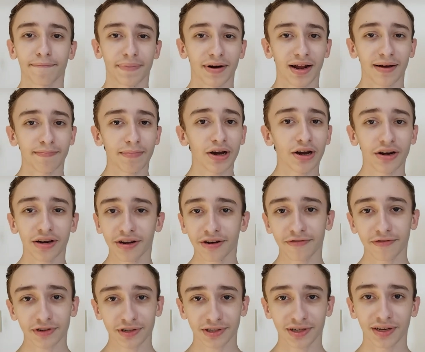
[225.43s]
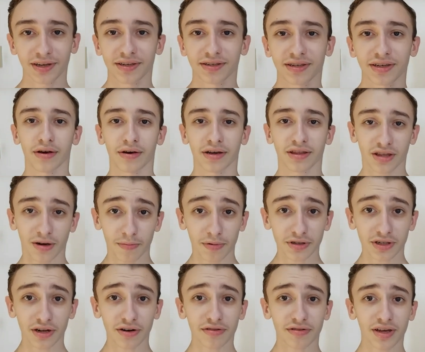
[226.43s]
para a maioria de vocês. Então por
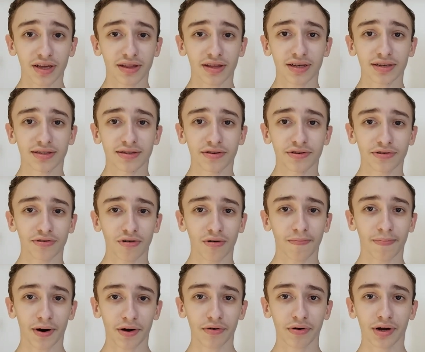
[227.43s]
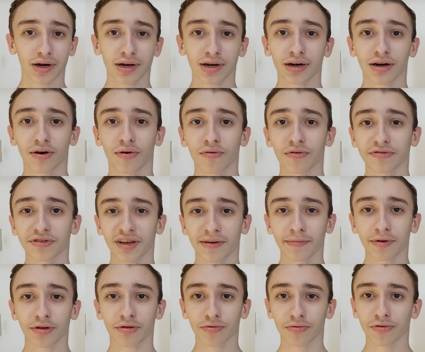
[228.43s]
isso que eu não tenho intenção de comprar o GAN
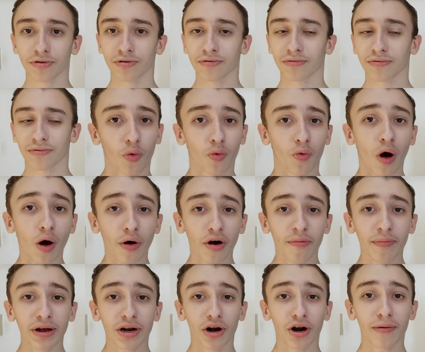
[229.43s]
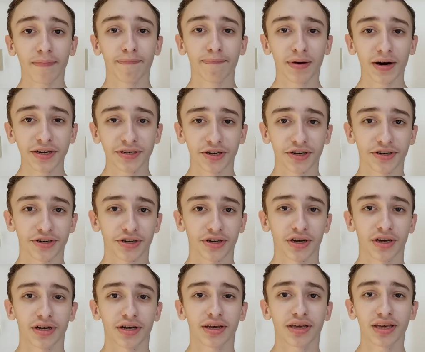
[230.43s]
11M Duo. Qual é o melhor budget?
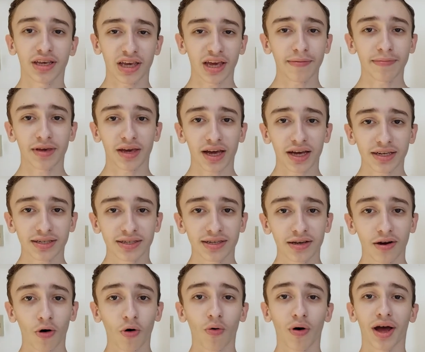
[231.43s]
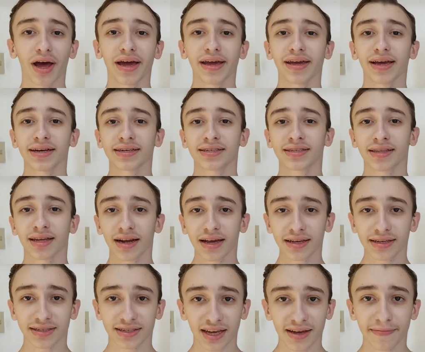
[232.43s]
Que IMS ou
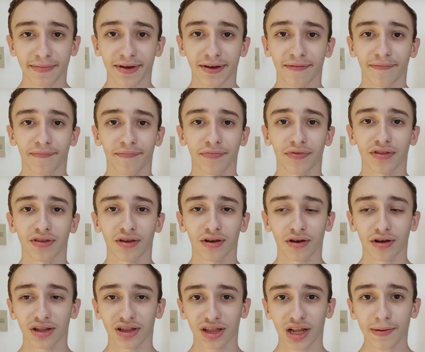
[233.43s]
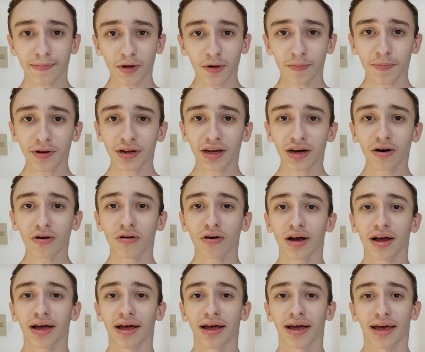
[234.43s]
RS3M? Na minha opinião,
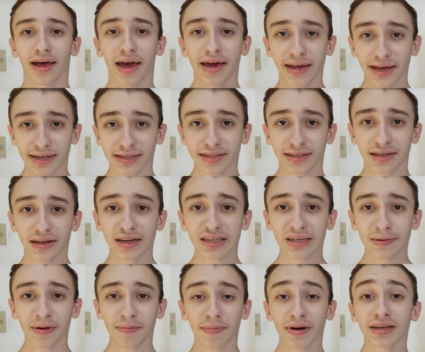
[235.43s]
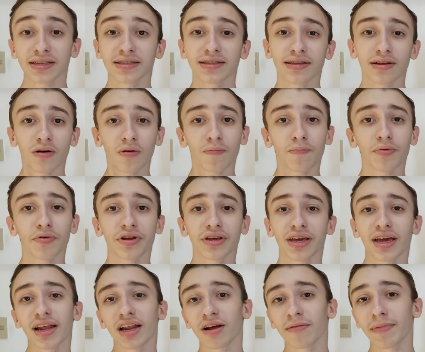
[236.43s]
RS3M, mas não porque
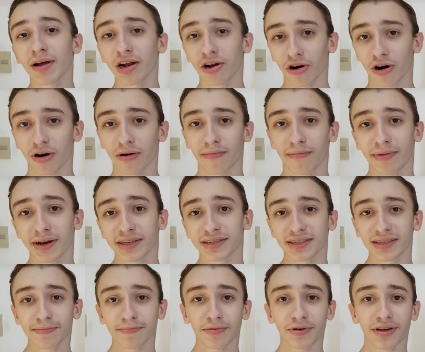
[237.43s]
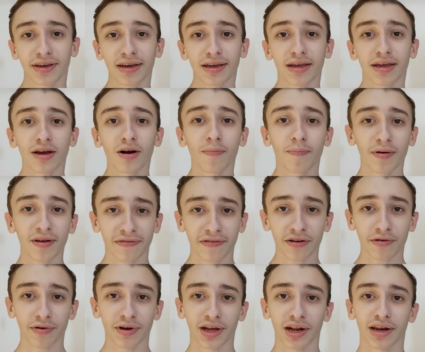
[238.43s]
ele é melhor, mas sim porque eu
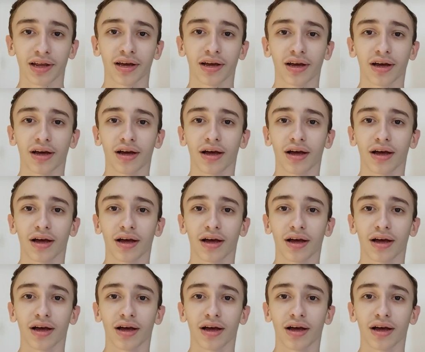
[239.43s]
prefiro ele.